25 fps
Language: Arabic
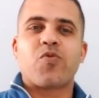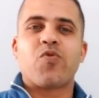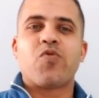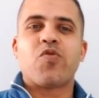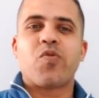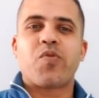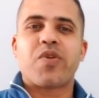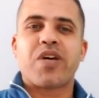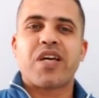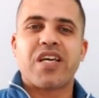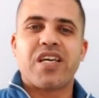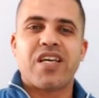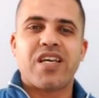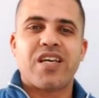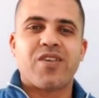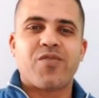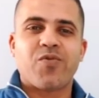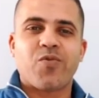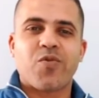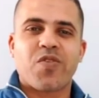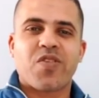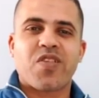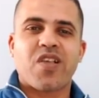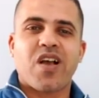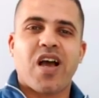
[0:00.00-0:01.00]
تكونوا بخير
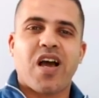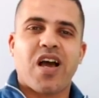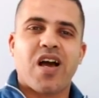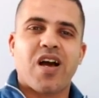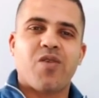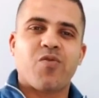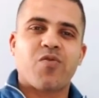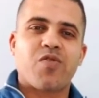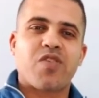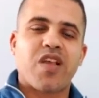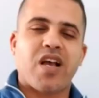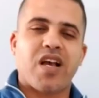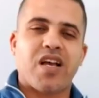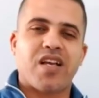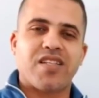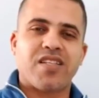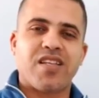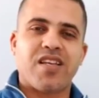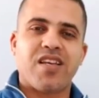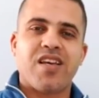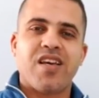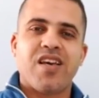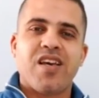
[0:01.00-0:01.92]
والصحة والسعادة